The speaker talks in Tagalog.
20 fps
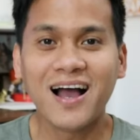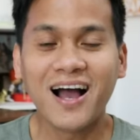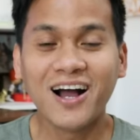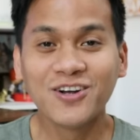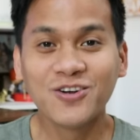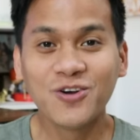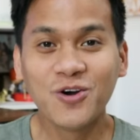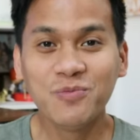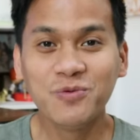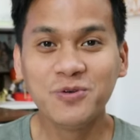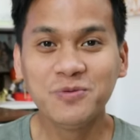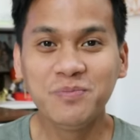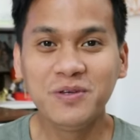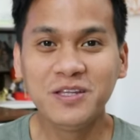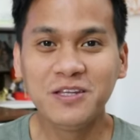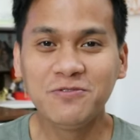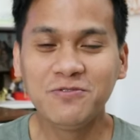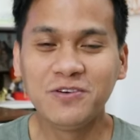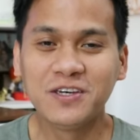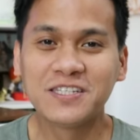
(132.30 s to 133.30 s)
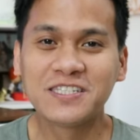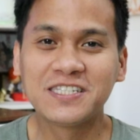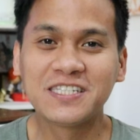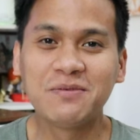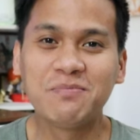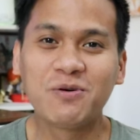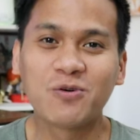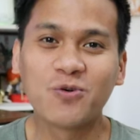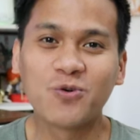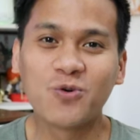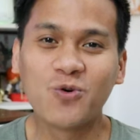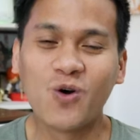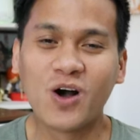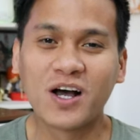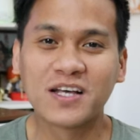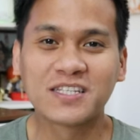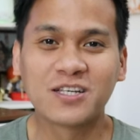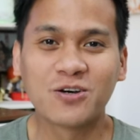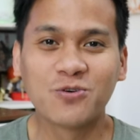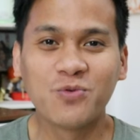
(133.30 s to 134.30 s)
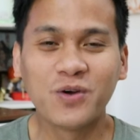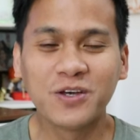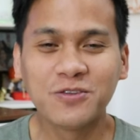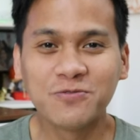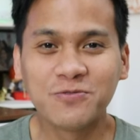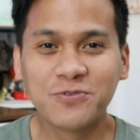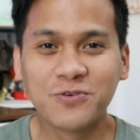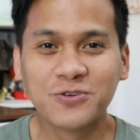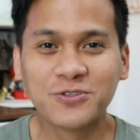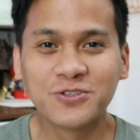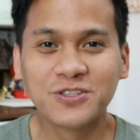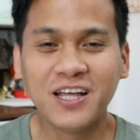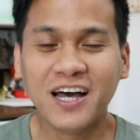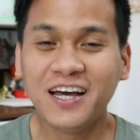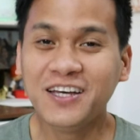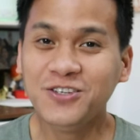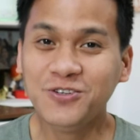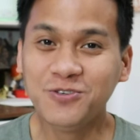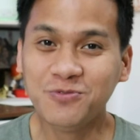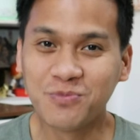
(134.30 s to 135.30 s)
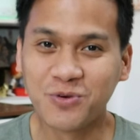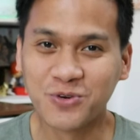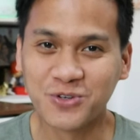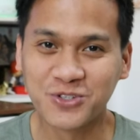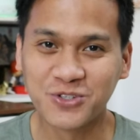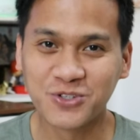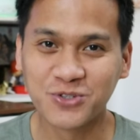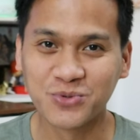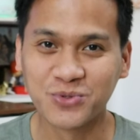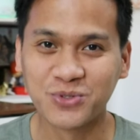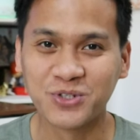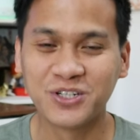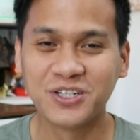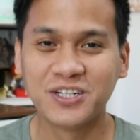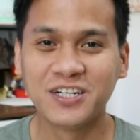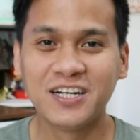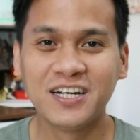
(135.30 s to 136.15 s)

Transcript: Ang common benefits na makukuha sa wet food ay yung moisture.